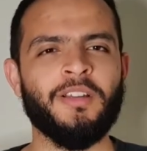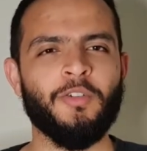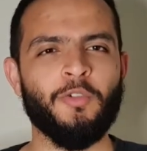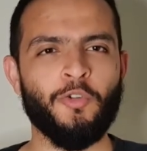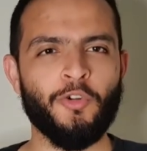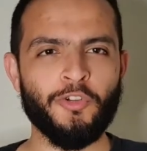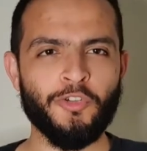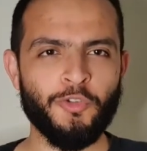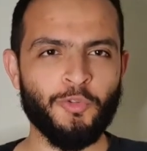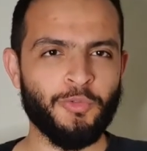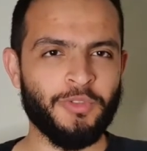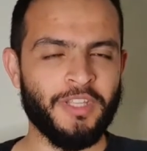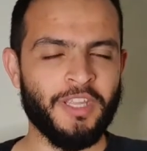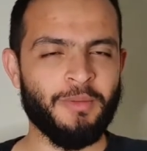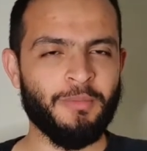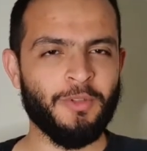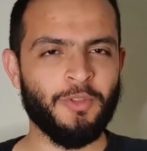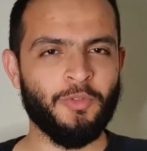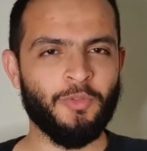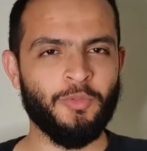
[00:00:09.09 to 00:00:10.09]
Hoje o
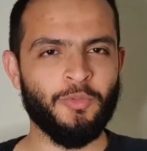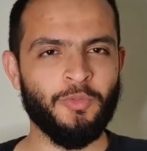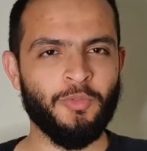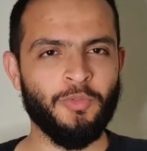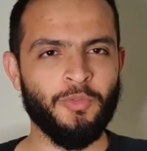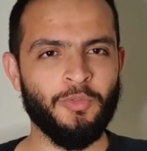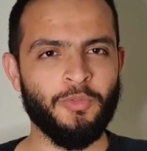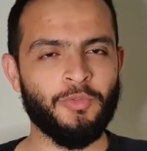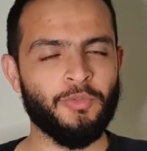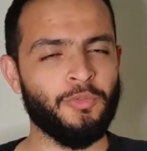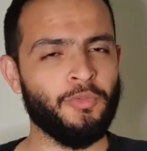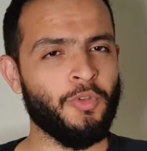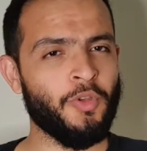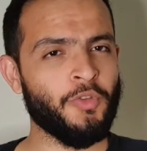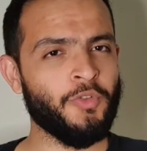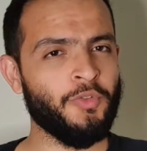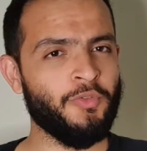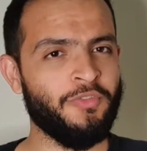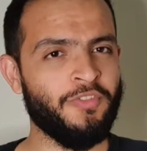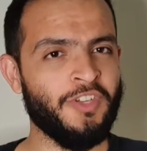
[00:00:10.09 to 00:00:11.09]
tema do
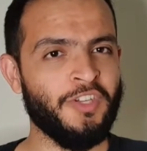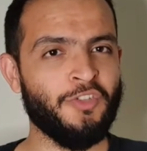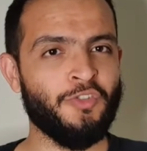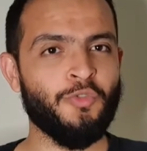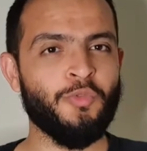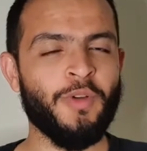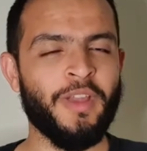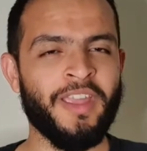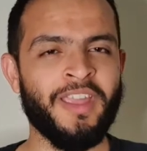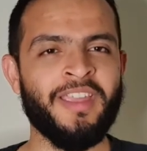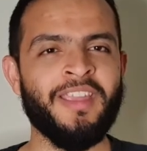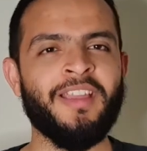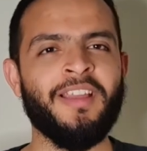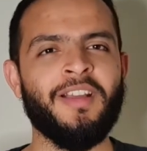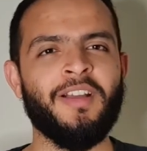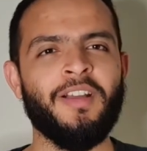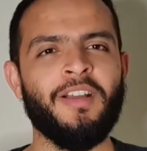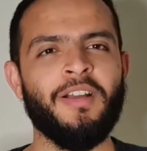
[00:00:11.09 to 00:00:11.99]
nosso vídeo é